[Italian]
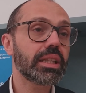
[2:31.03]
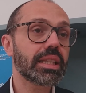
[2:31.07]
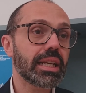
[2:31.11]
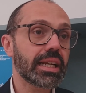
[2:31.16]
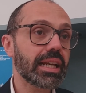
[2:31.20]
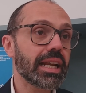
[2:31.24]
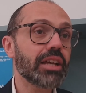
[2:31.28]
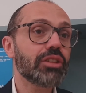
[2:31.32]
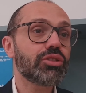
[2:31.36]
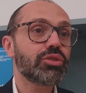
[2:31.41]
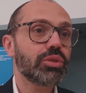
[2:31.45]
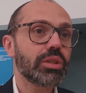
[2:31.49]

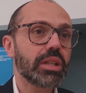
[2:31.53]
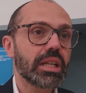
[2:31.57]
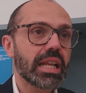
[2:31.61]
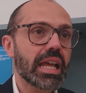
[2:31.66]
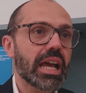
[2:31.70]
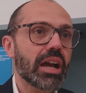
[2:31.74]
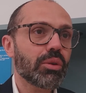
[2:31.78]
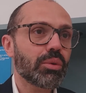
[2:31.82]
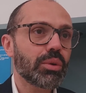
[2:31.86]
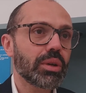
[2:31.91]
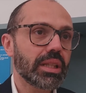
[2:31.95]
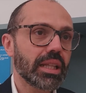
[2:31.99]
drenaggio delle
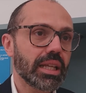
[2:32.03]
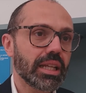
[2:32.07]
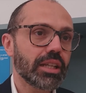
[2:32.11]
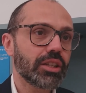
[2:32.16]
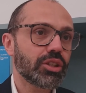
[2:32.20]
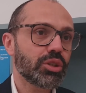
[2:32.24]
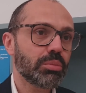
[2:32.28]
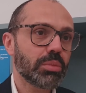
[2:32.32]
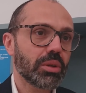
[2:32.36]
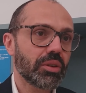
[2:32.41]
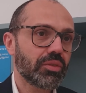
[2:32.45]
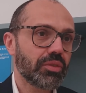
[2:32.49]
acque dalle
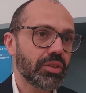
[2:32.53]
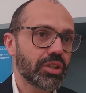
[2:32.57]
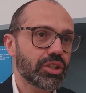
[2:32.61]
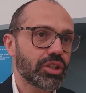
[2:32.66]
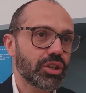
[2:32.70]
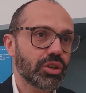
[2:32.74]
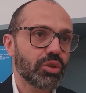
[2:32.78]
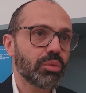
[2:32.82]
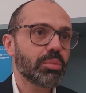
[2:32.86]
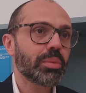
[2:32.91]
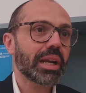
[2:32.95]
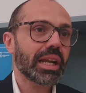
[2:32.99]
superfici
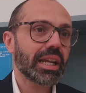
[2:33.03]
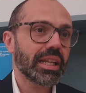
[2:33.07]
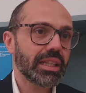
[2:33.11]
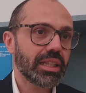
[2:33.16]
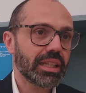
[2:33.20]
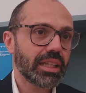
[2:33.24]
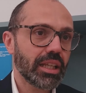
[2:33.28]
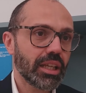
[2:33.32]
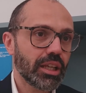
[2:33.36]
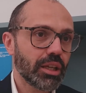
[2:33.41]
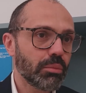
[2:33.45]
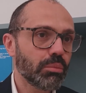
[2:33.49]

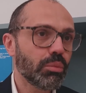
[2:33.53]
coprenti